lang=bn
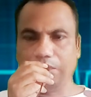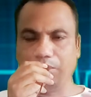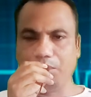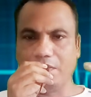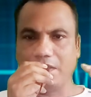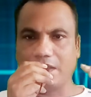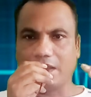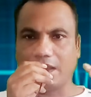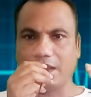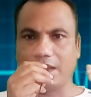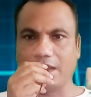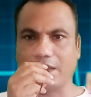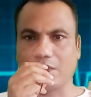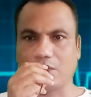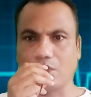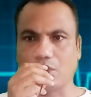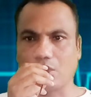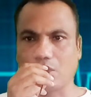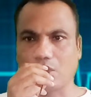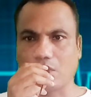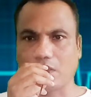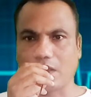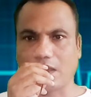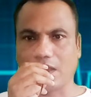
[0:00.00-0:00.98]
বিকালে
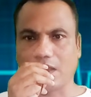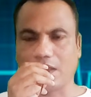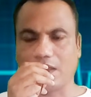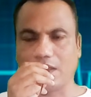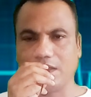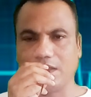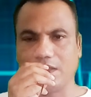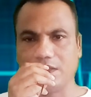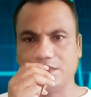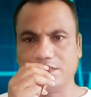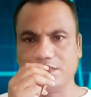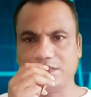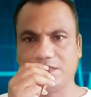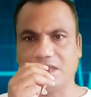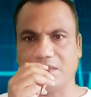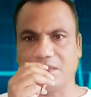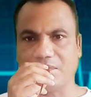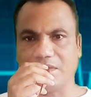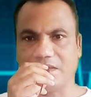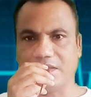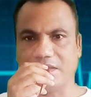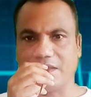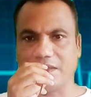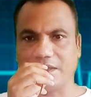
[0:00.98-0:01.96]
করা
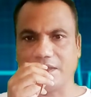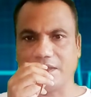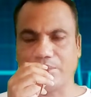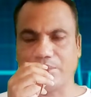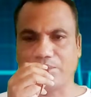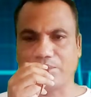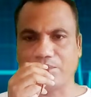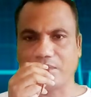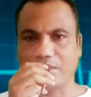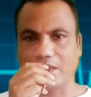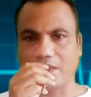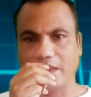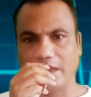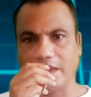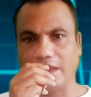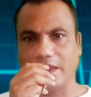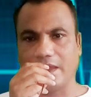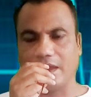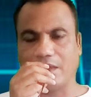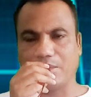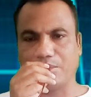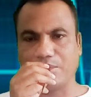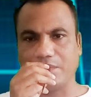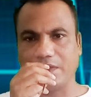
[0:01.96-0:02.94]
যাবে কি না হ্যাঁ
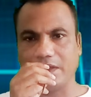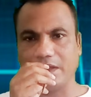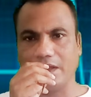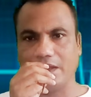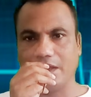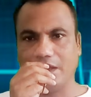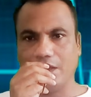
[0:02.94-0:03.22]
আপনি